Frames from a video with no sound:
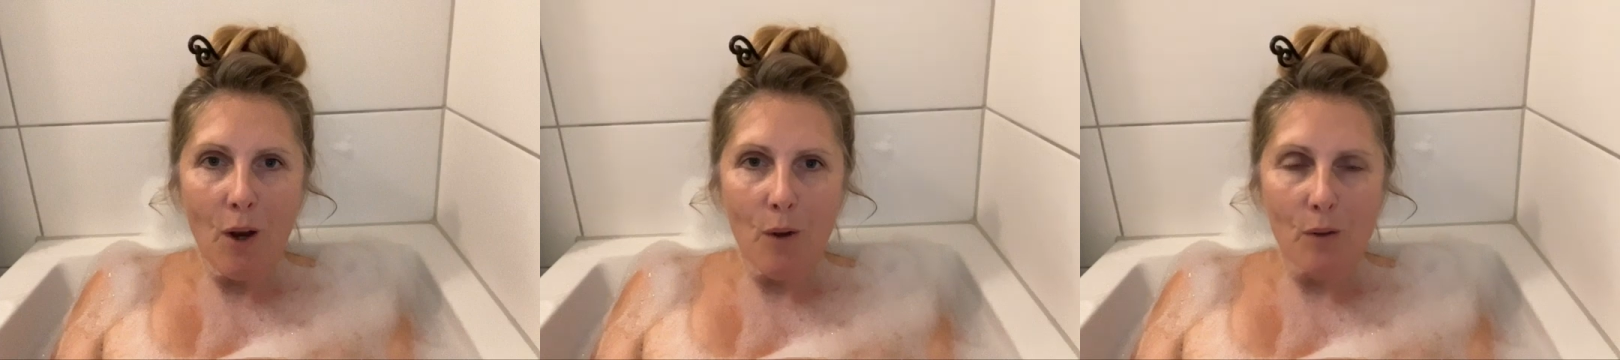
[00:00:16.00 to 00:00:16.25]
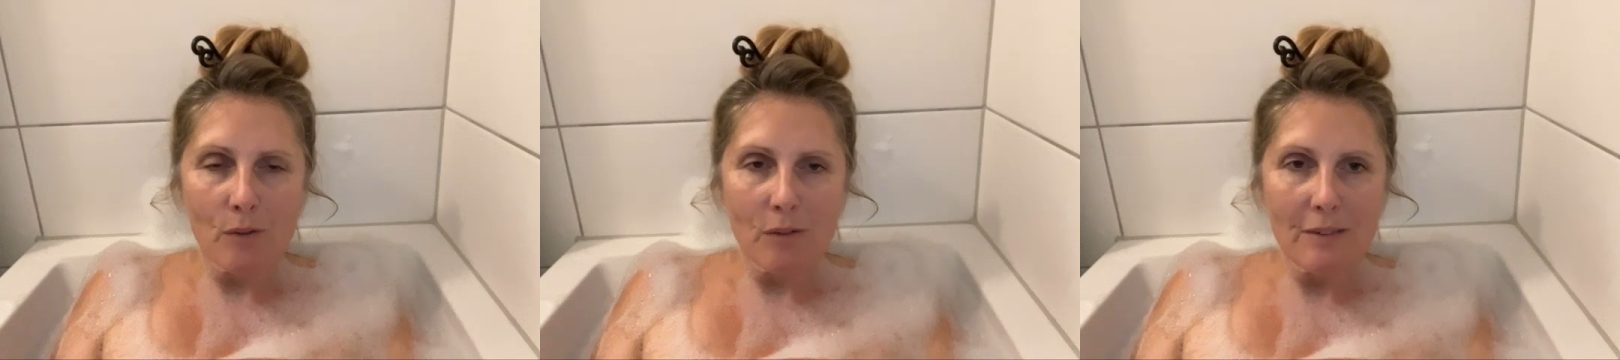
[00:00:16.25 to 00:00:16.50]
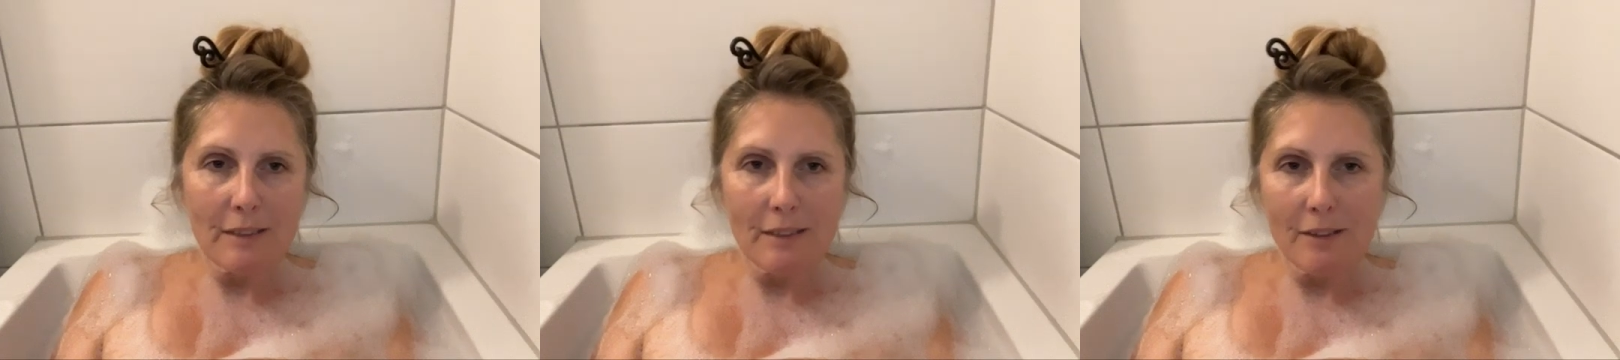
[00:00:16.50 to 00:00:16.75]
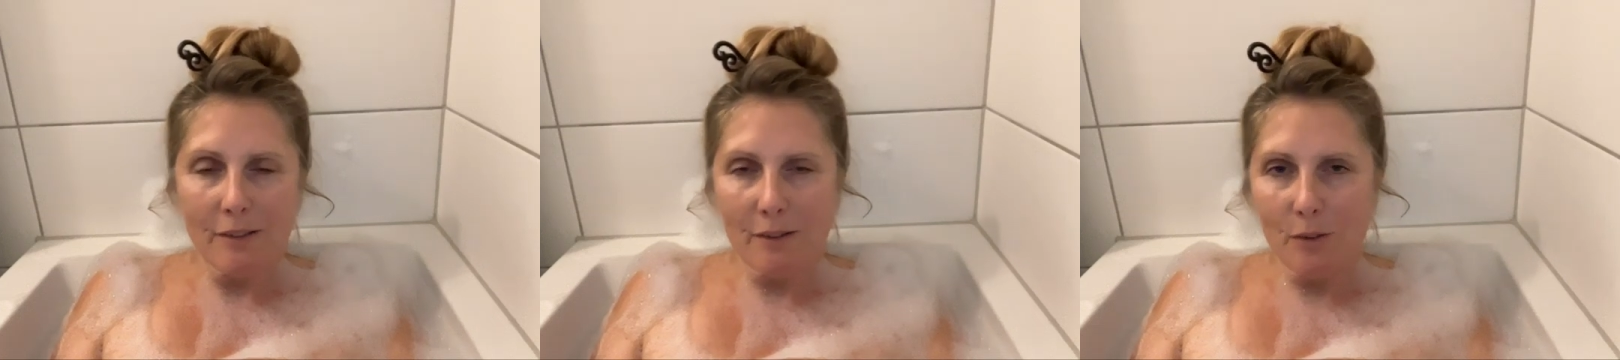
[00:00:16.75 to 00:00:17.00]
und
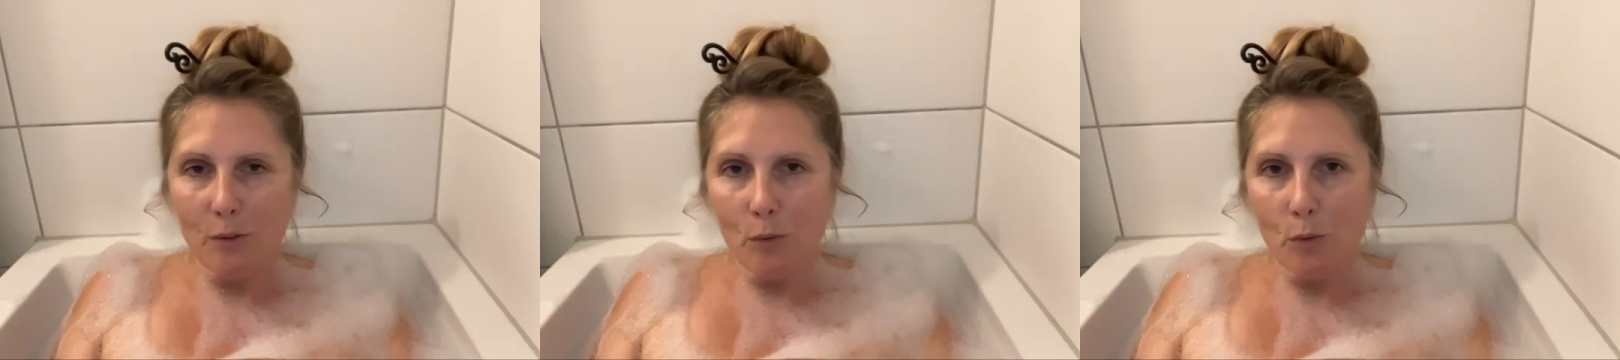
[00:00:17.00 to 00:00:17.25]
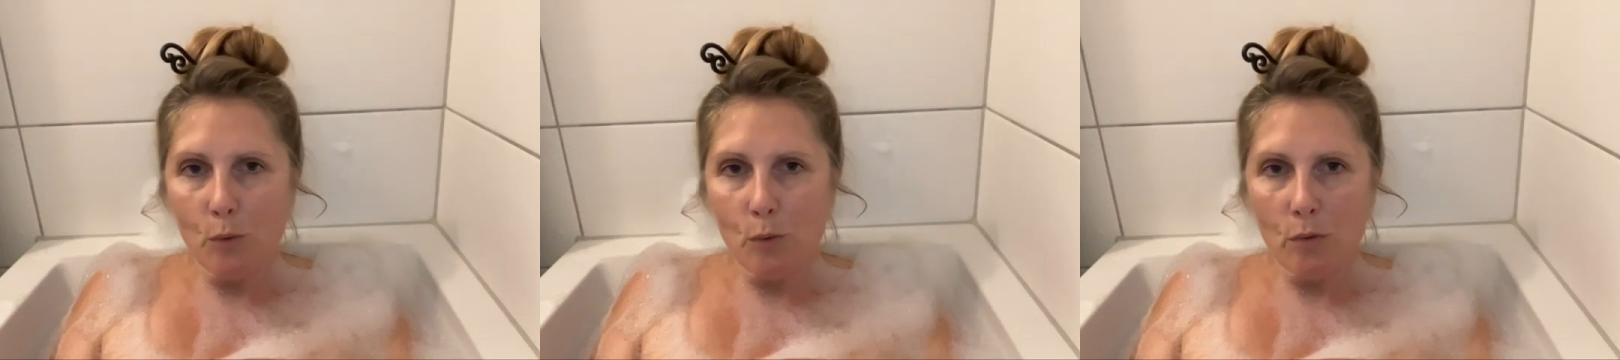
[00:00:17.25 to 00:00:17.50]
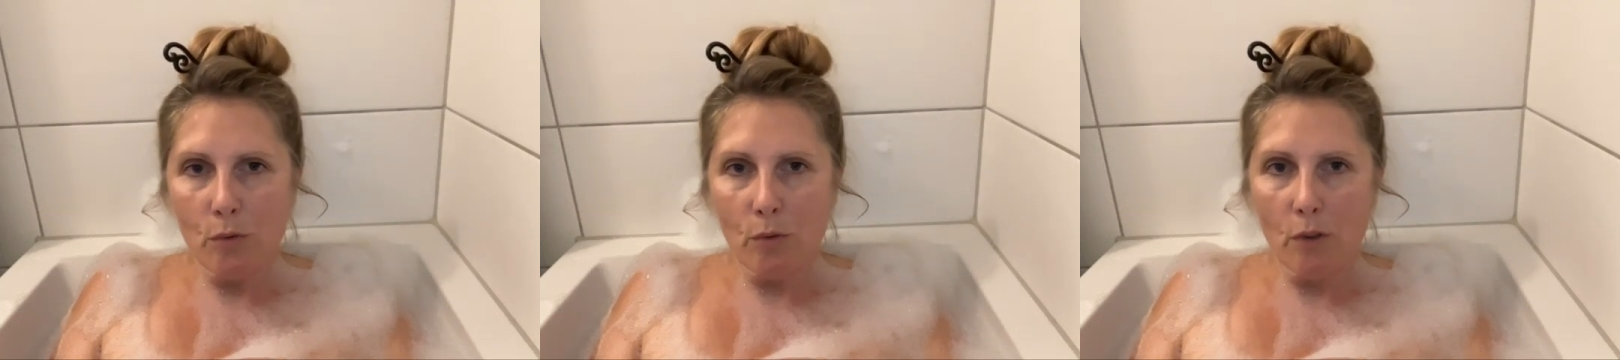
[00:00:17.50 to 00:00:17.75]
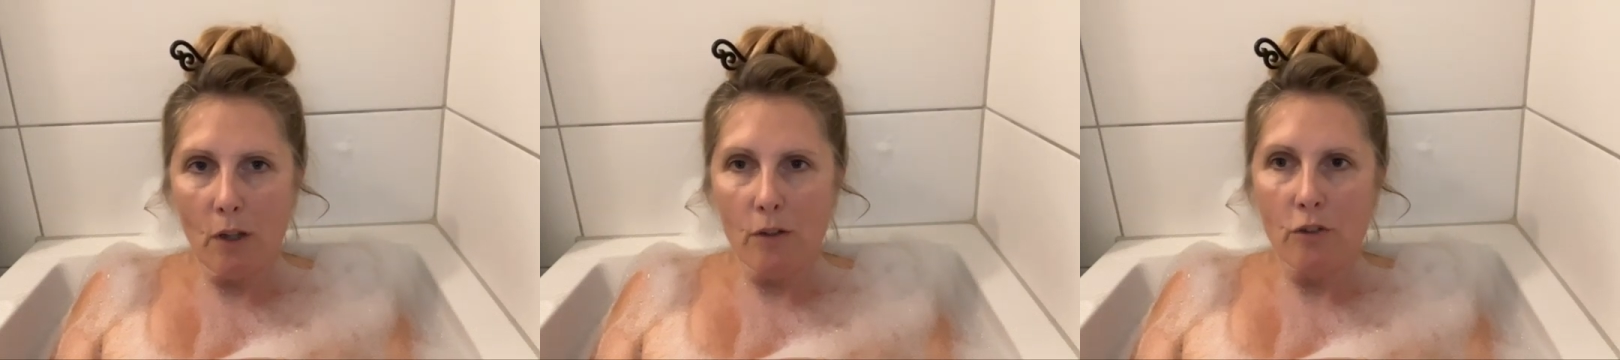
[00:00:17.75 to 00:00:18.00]
die ist gut
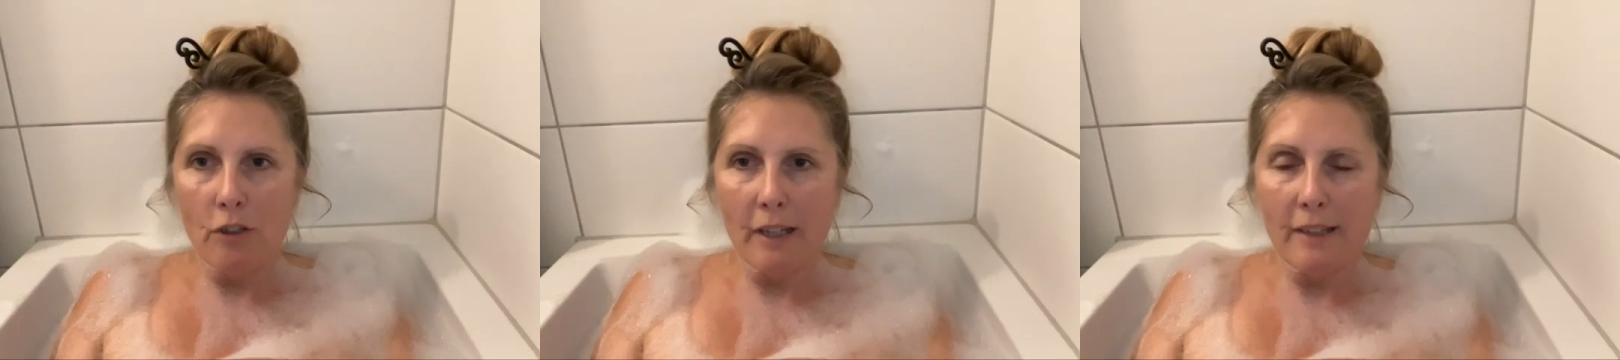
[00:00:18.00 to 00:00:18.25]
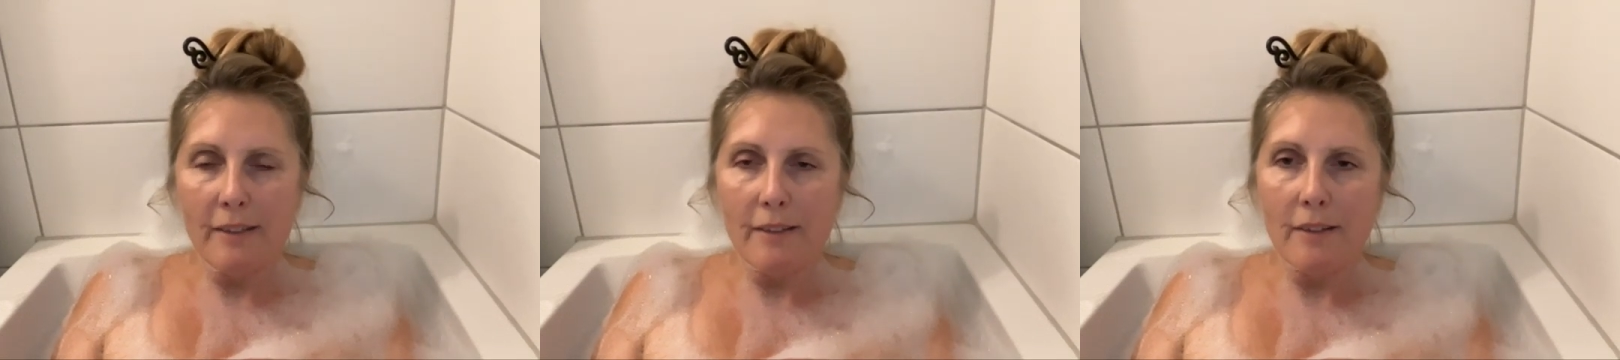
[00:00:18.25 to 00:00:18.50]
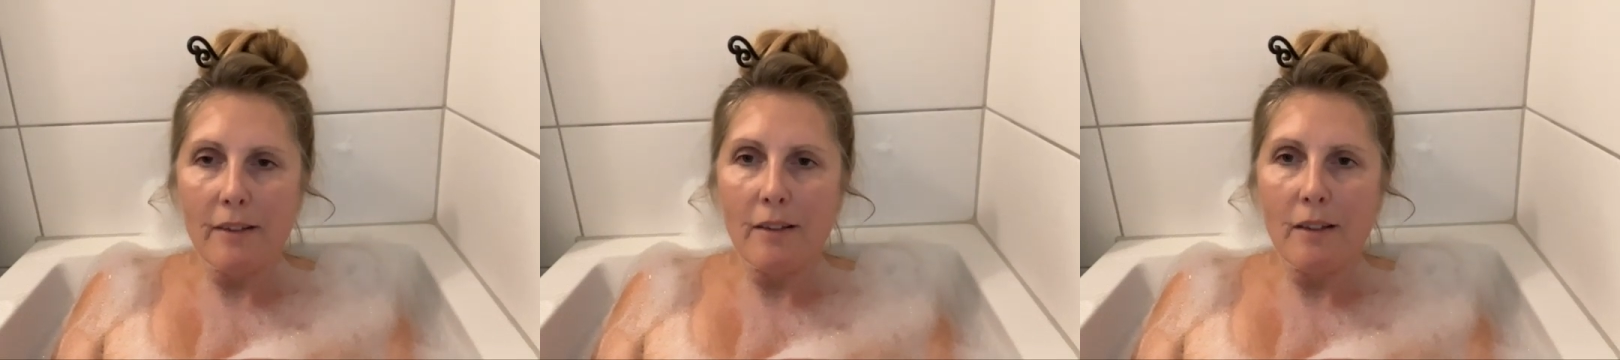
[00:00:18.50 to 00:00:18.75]
oder schlechter.